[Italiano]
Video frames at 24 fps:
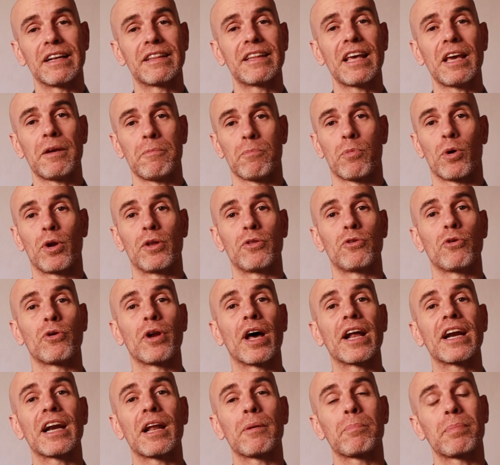il tempo, è il
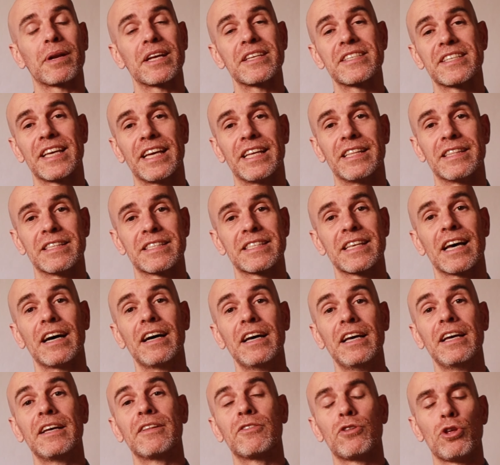donare la
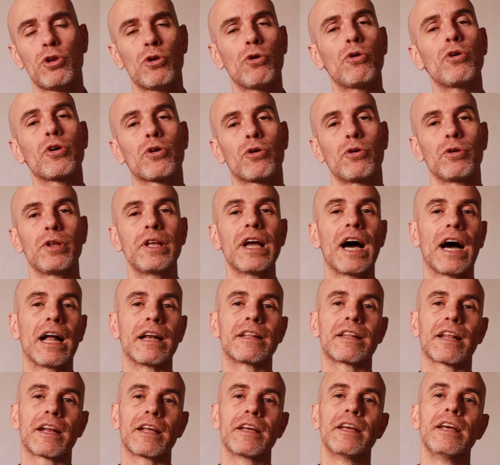presenza di noi con gli
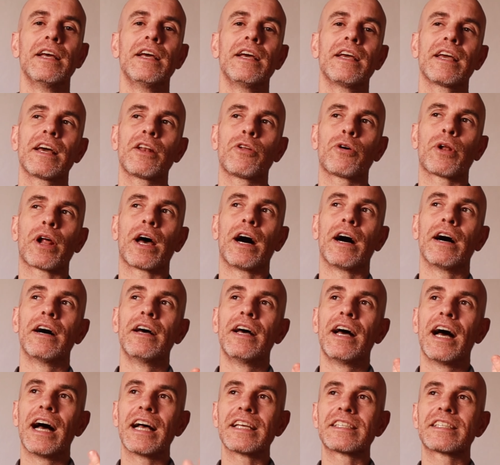altri. E
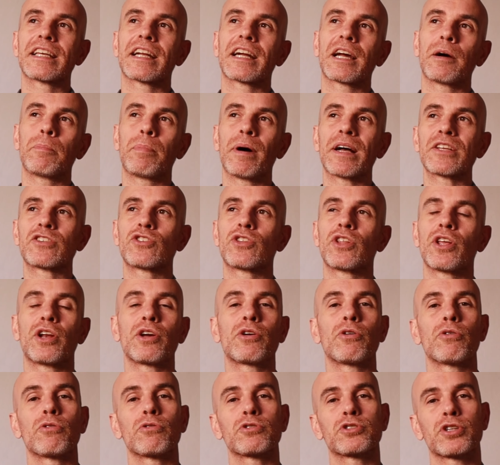allora essere capace di
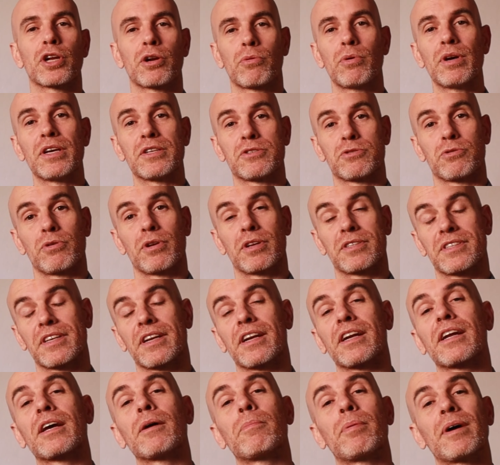riconoscere questo,
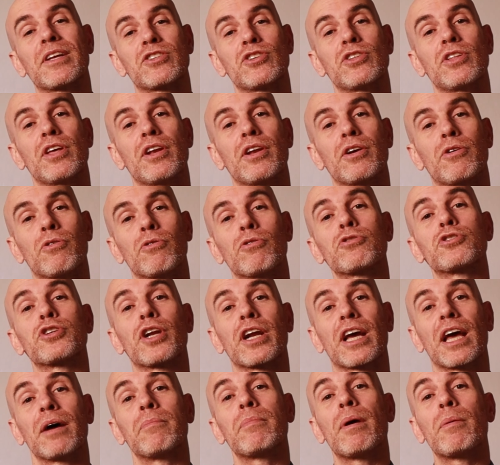essere capace di
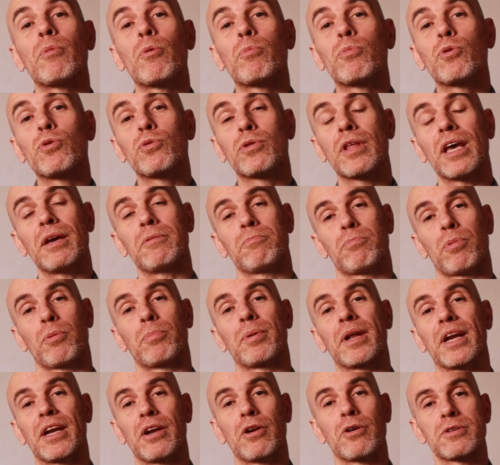riconoscere che abbiamo più tempo
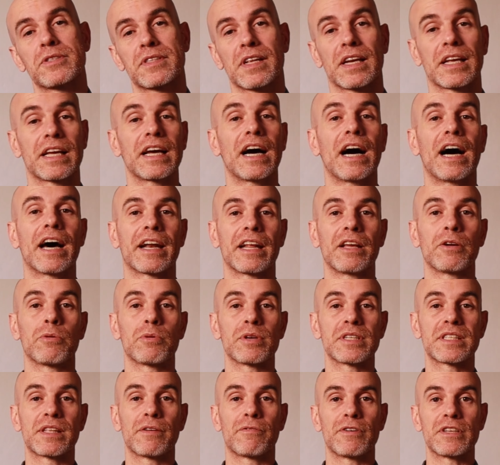per i nostri cari in
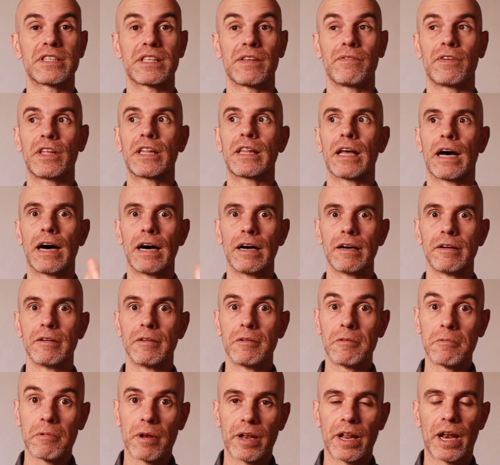queste festività,
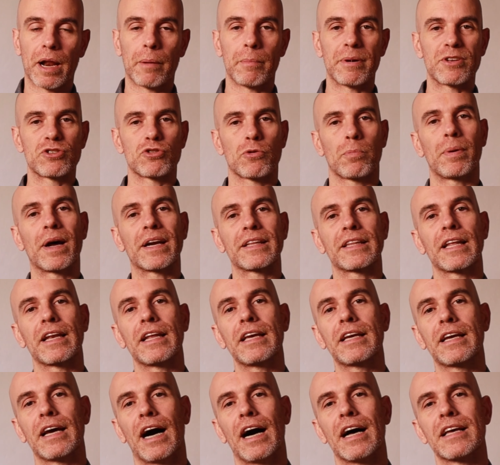nella maggior parte
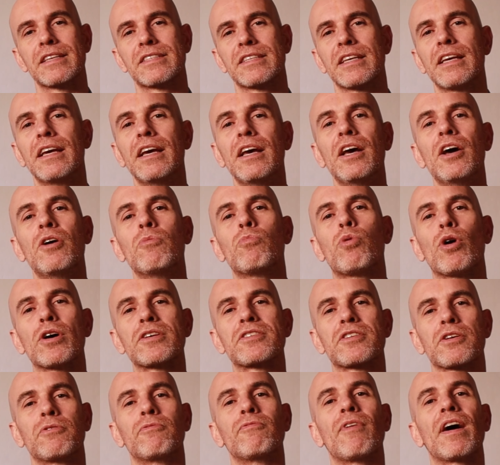dei casi, può
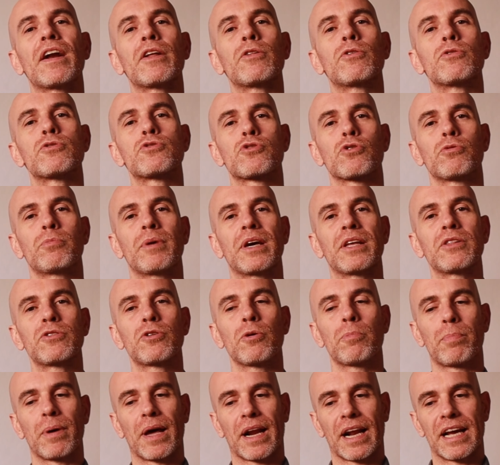essere un valido
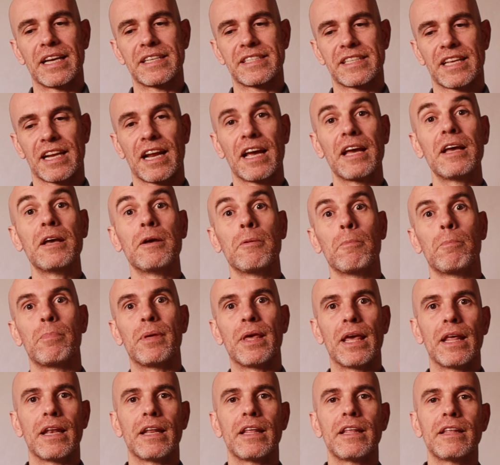strumento per essere
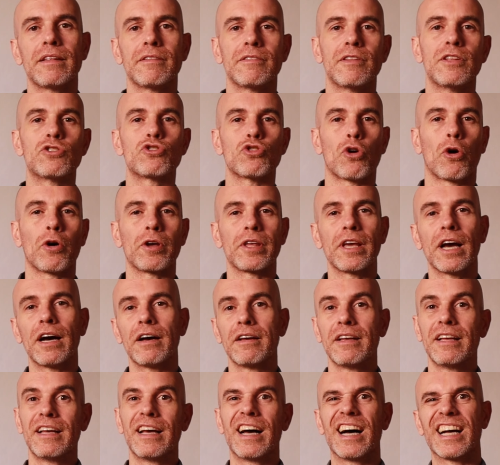pieni di
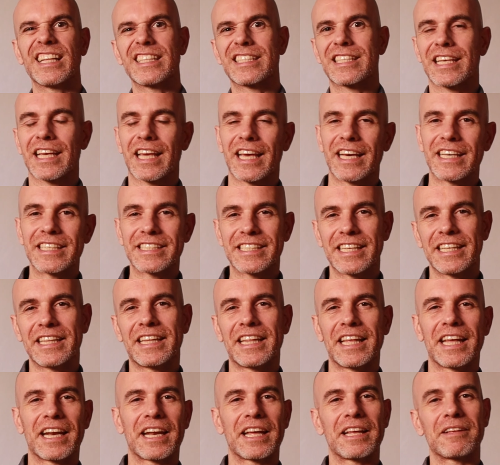gioia anziché
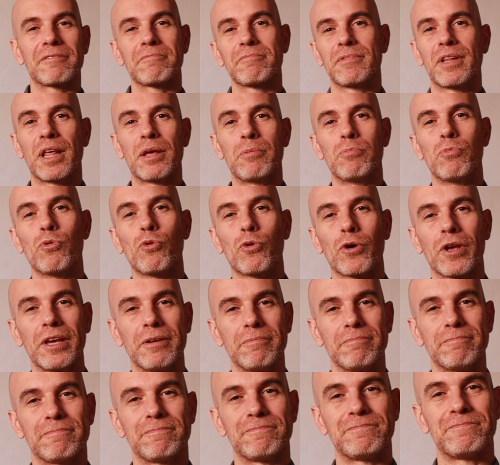sentire dei buchi
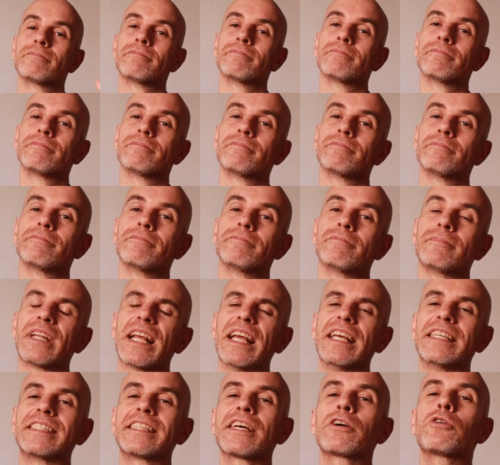
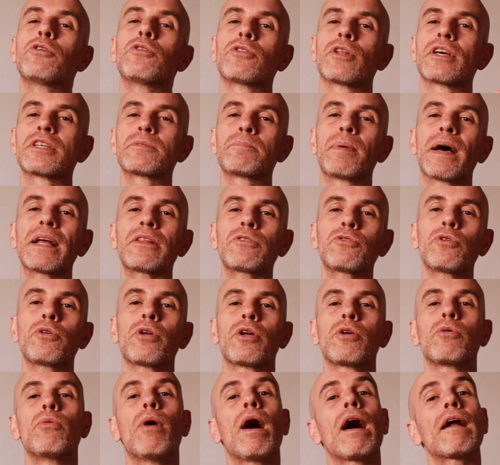secondo aspetto
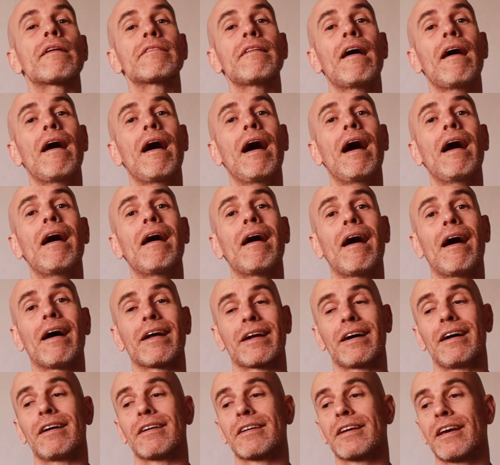riguarda
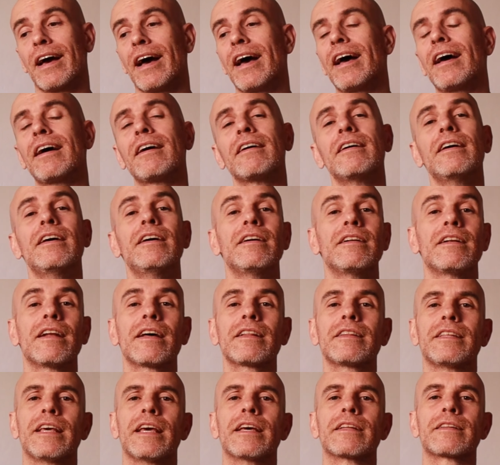Hahara, che è la
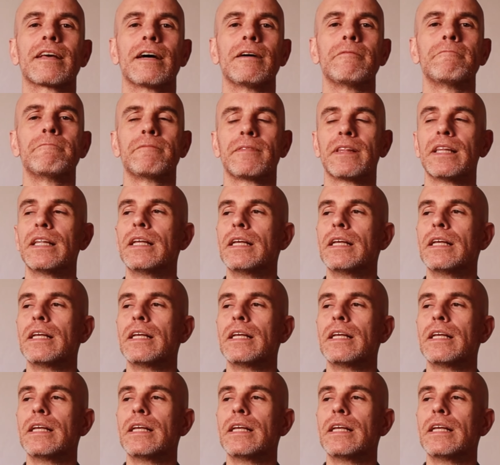dieta.